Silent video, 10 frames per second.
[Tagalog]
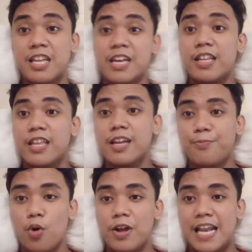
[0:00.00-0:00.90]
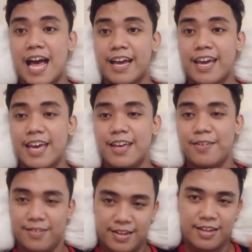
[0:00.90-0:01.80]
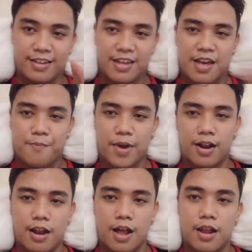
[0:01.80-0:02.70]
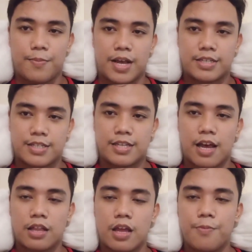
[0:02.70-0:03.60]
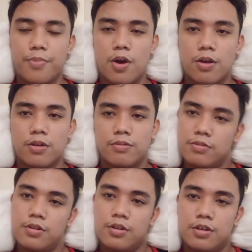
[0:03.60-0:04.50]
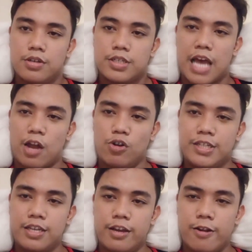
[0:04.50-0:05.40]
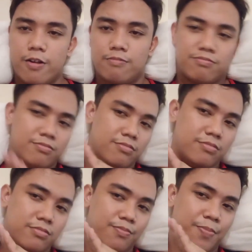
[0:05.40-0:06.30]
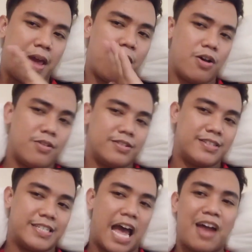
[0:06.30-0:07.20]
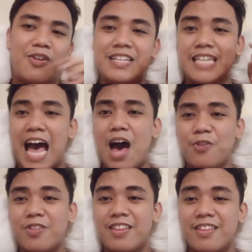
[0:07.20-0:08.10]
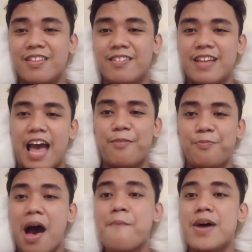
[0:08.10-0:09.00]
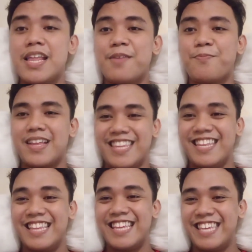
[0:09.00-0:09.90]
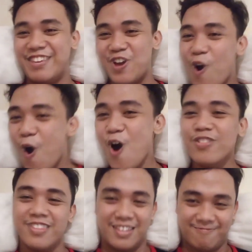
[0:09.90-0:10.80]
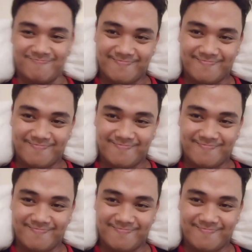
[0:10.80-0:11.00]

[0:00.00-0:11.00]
Ingat-ingat po kayo lagi paglalabas. At ayun po, Sarol ear, pero Sarol out, at babalik pa din. Yun!